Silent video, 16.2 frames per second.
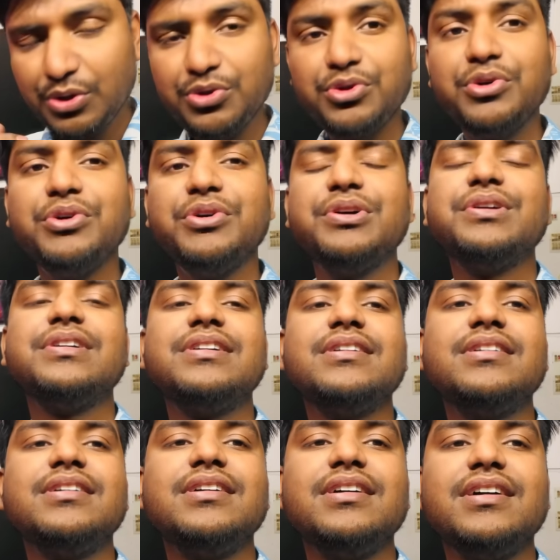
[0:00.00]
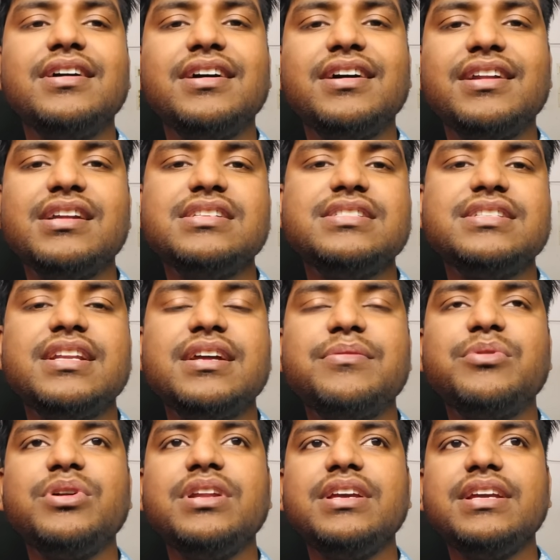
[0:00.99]
तो रंजना
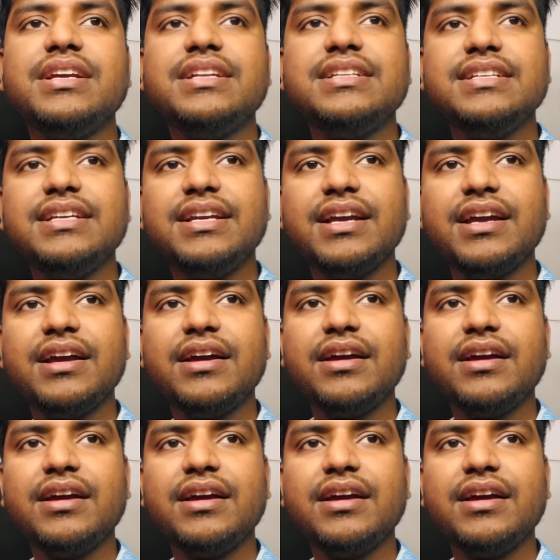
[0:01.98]
बोली कि ठीक है